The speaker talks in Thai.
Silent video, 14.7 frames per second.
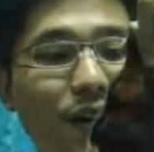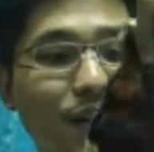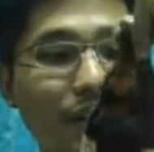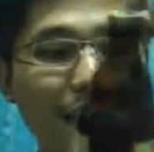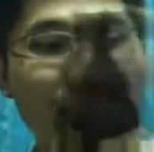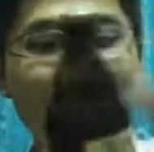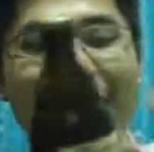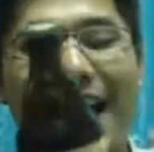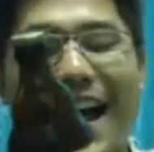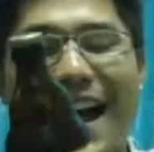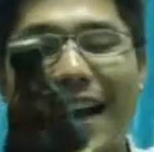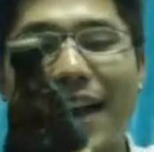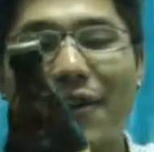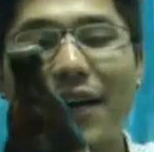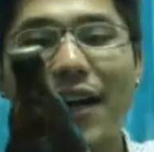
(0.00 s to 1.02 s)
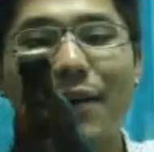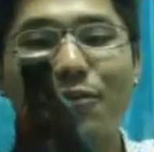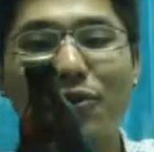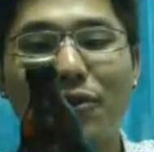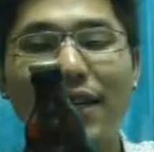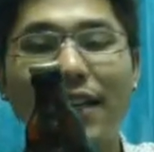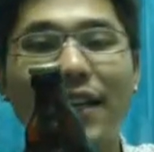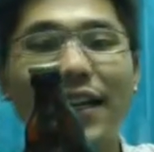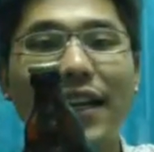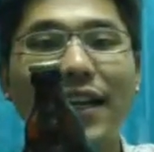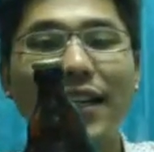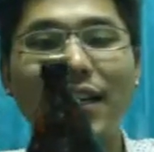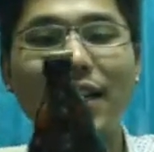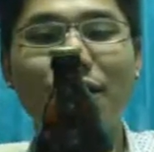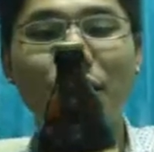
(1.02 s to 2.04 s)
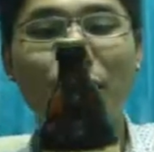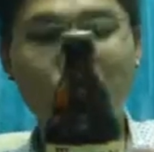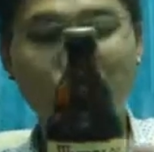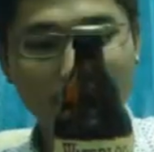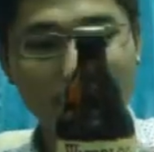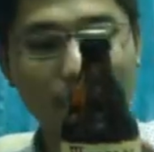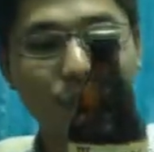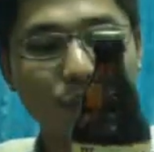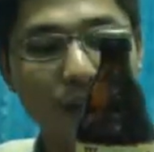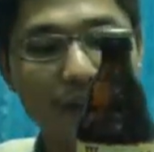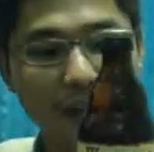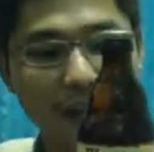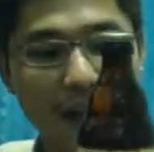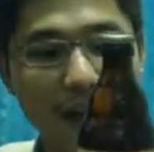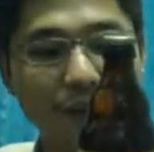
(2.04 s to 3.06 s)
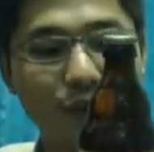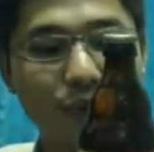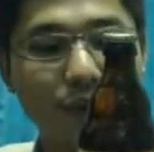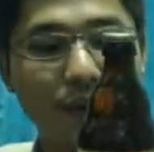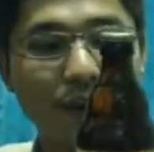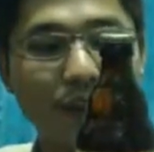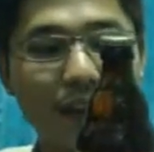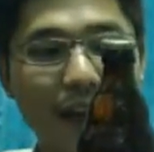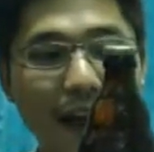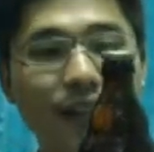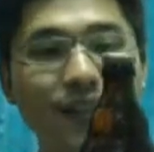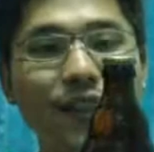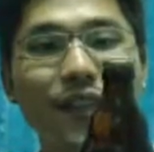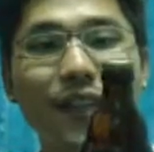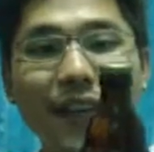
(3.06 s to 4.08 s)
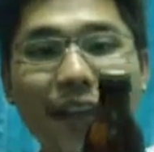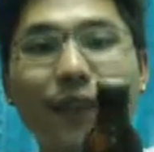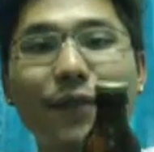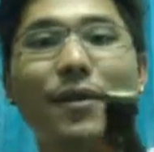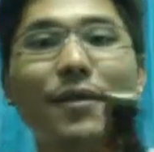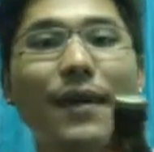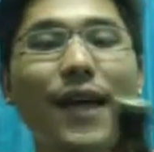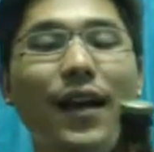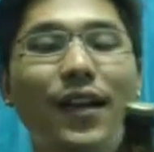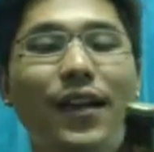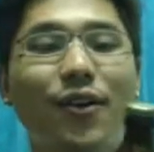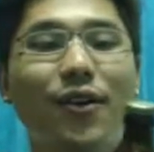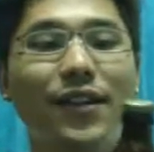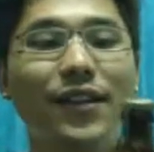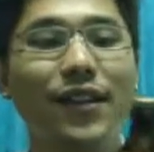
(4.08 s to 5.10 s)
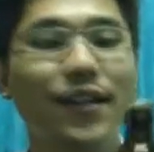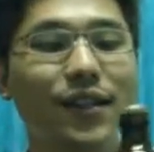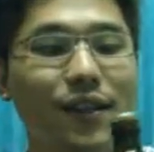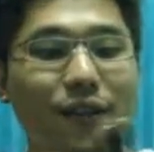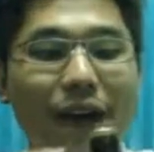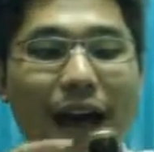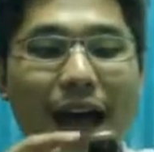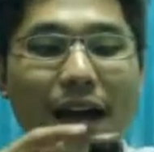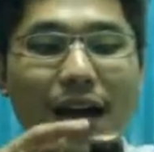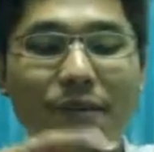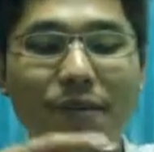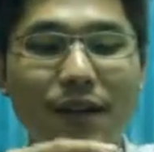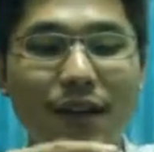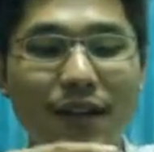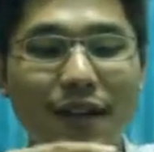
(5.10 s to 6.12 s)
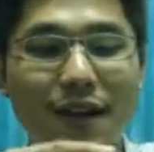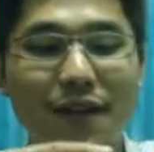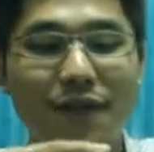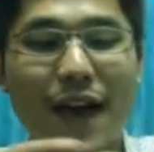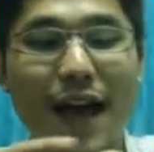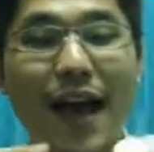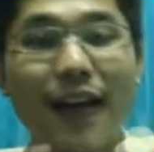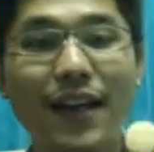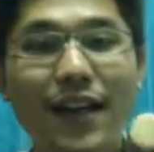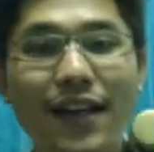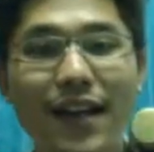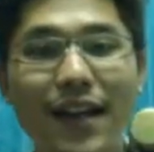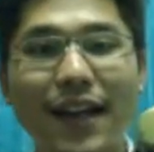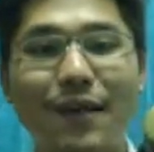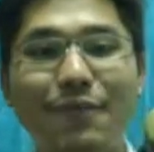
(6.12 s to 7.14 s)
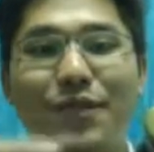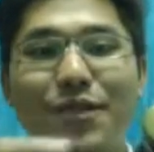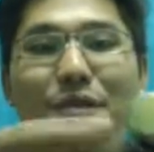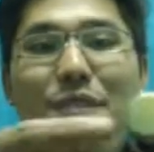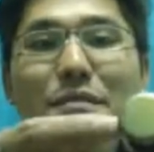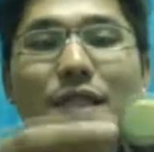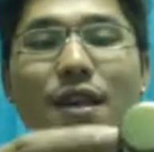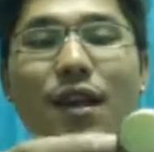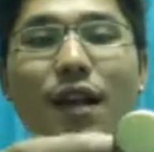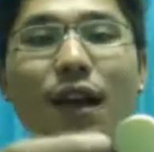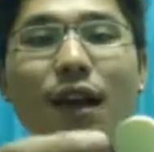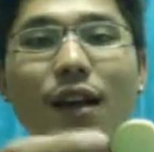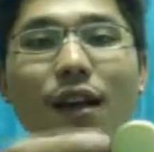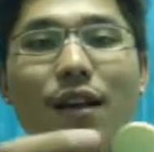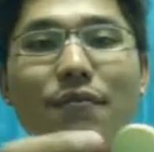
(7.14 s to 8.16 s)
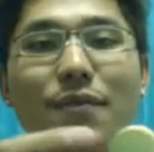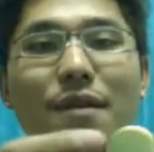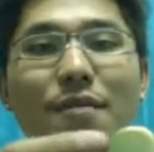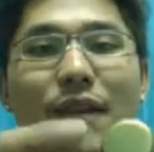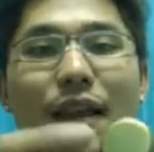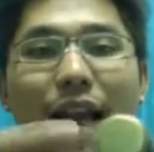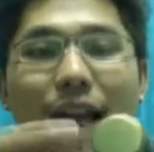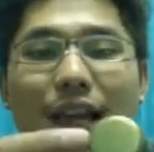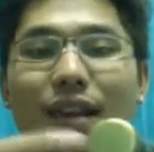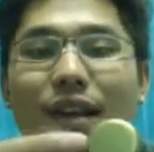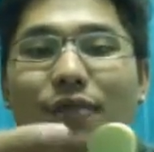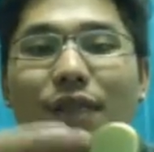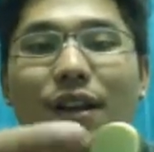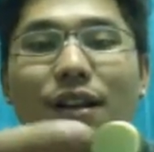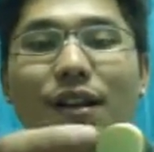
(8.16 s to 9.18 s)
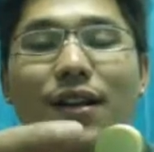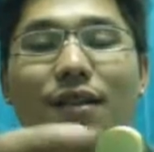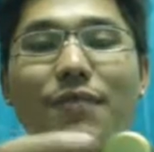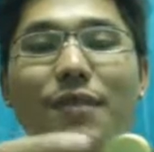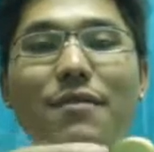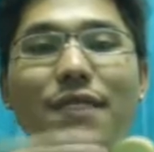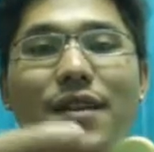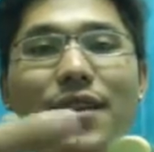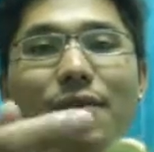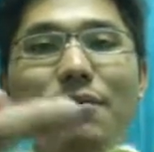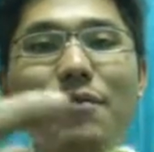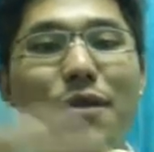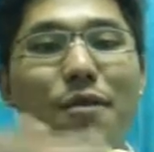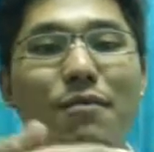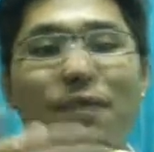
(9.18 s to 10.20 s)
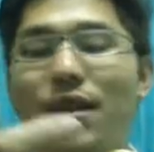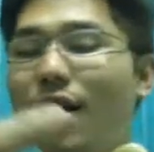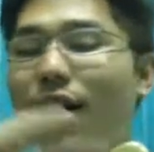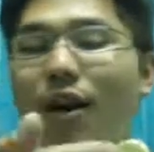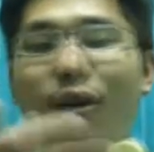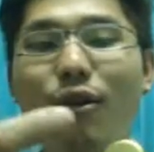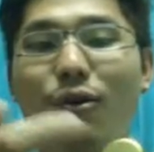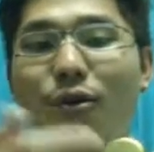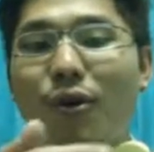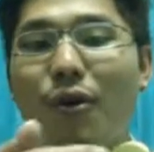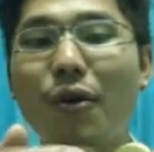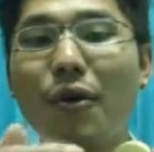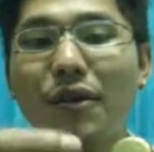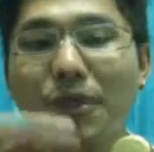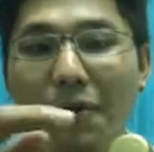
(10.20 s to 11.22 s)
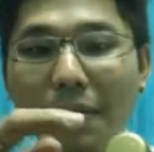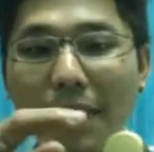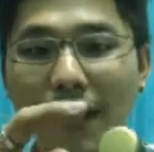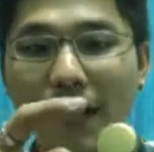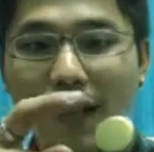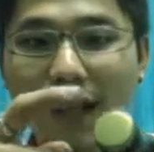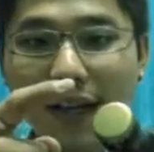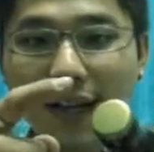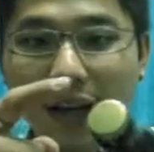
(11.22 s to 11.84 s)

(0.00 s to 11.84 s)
นอกจากฉลากแล้วนะครับตัวนี้เนี่ยที่ก็ขวดก็สวยฉลากก็สวยอีกอันนึงที่เด่นมากๆเลยของนี้ก็คือฝาครับฝาอันนี้เนี่ยนะครับจะไม่มีอะไรเขียนไว้เลยไม่มีพิมพ์ยี่ห้อโลโก้ก็ถือเป็น